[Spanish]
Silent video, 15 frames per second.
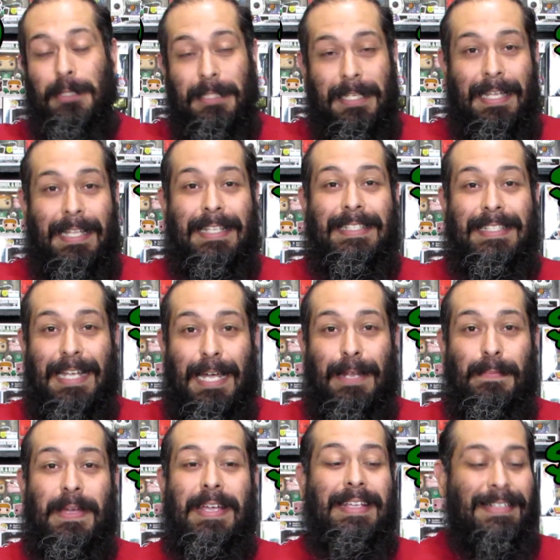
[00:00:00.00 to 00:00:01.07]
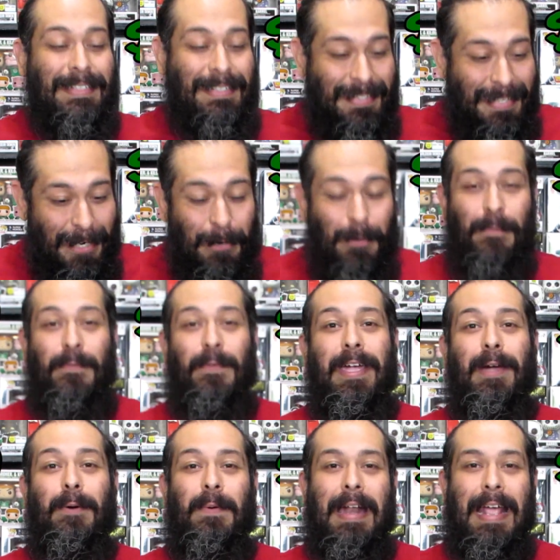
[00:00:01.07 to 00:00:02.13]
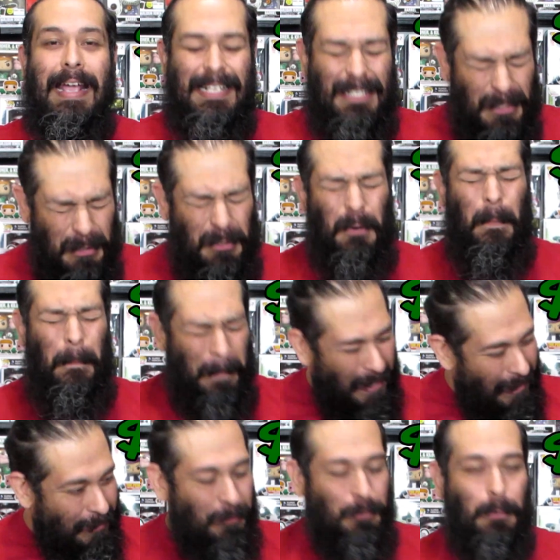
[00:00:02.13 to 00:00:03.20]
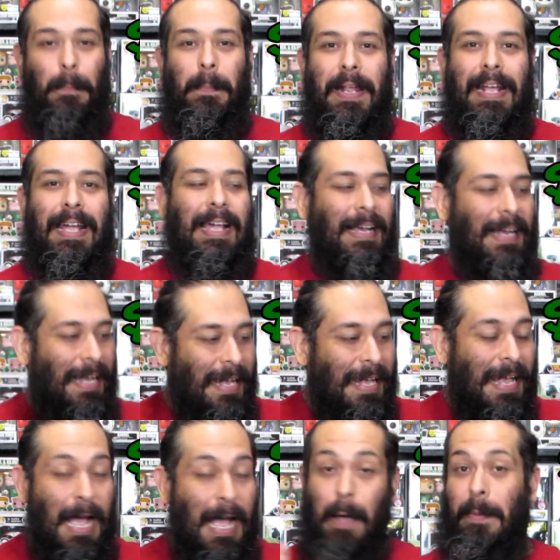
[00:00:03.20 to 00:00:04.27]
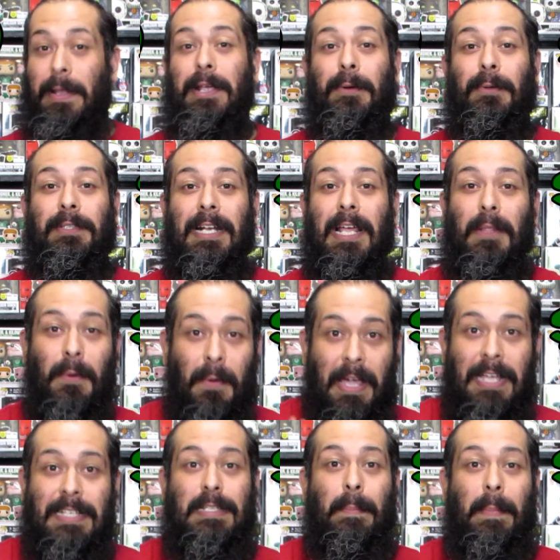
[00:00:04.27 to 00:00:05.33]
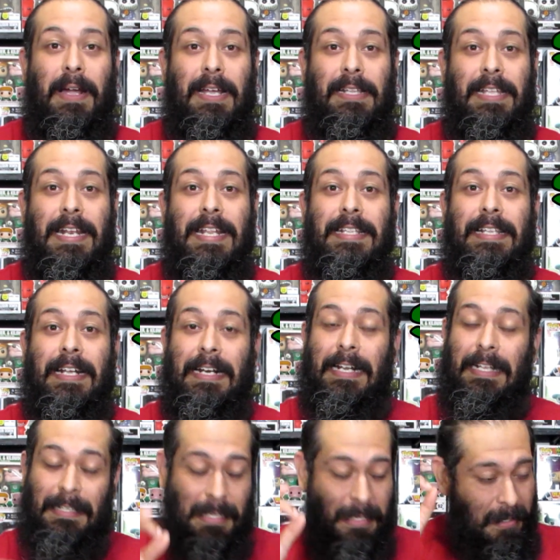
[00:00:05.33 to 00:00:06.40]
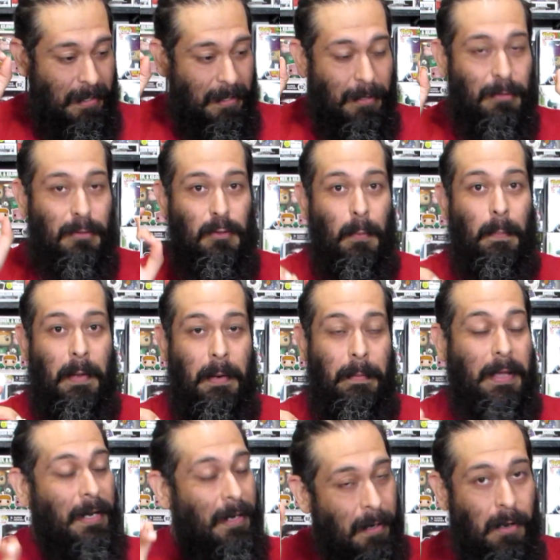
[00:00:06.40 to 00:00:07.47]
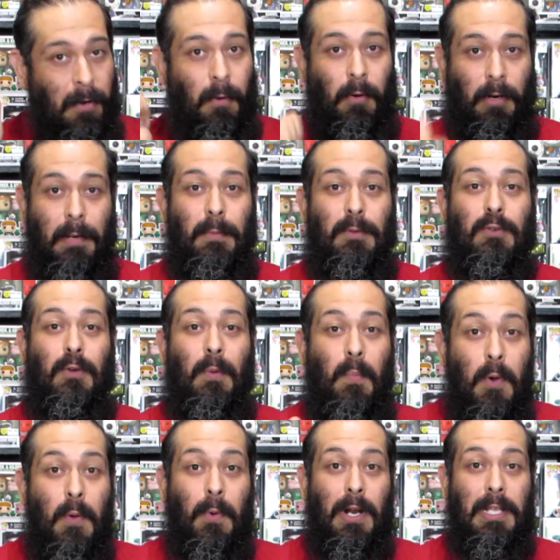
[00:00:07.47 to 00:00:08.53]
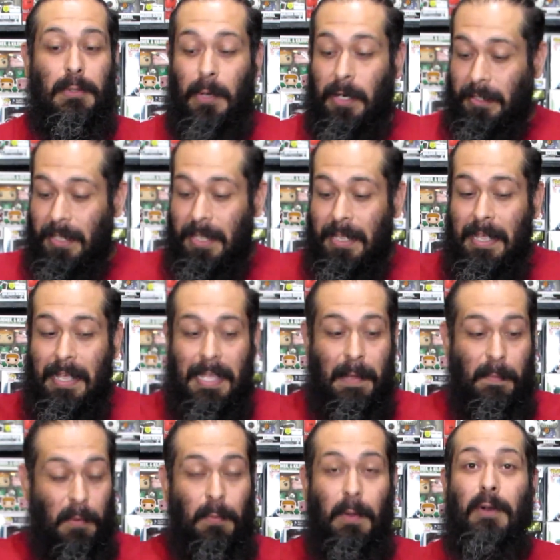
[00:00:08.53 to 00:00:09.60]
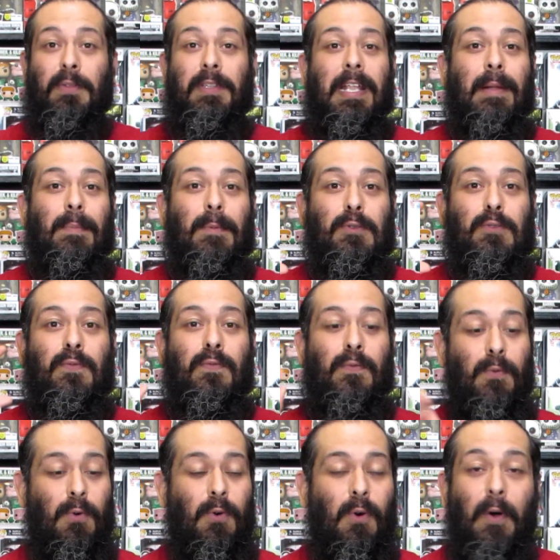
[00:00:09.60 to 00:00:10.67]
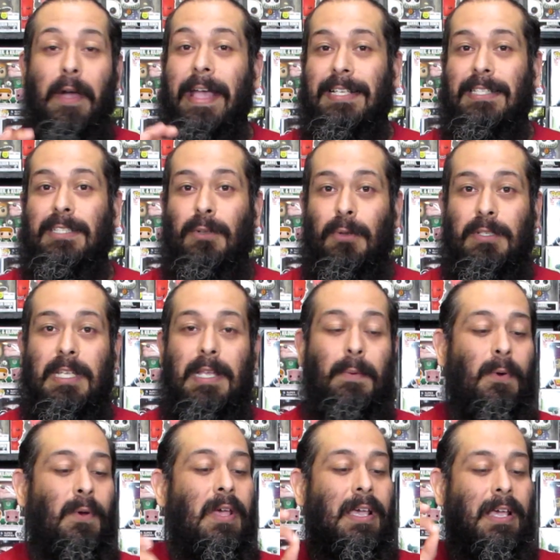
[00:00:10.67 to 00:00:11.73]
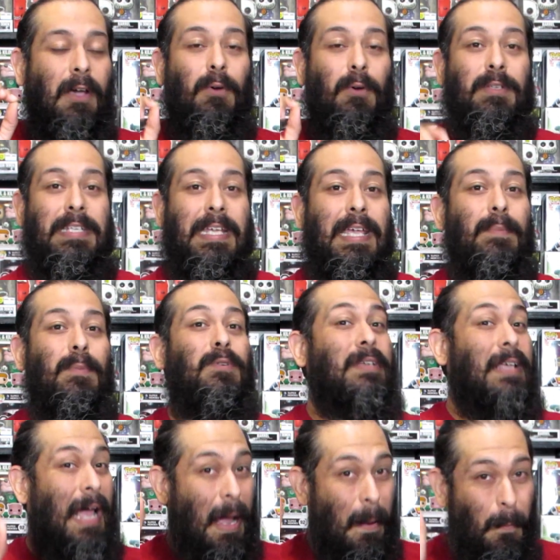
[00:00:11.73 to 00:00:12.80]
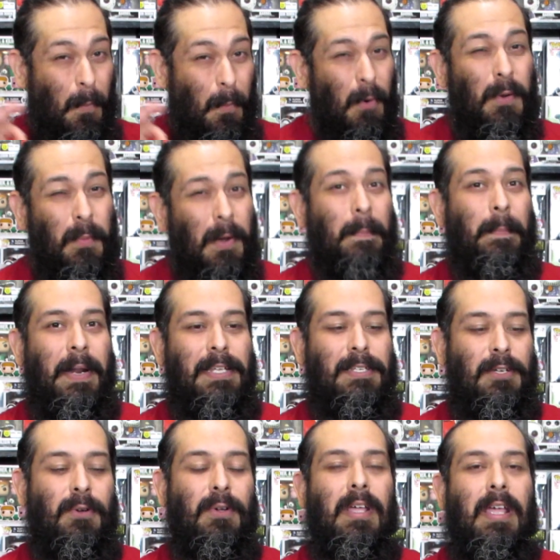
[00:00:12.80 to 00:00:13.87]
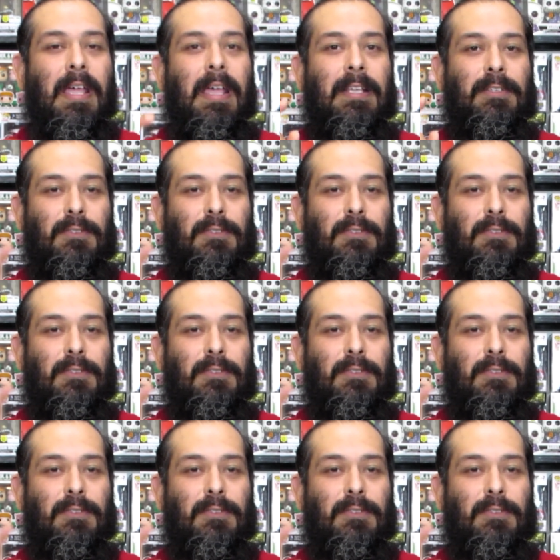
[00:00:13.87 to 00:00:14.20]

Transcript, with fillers: ustedes díganme si no fue una super super ganga haber encontrado este paquete en internet. Súper bien, corrimos con muy buena suerte y pues bueno, tenemos un Funko exclusivo que conseguimos a muy buen precio.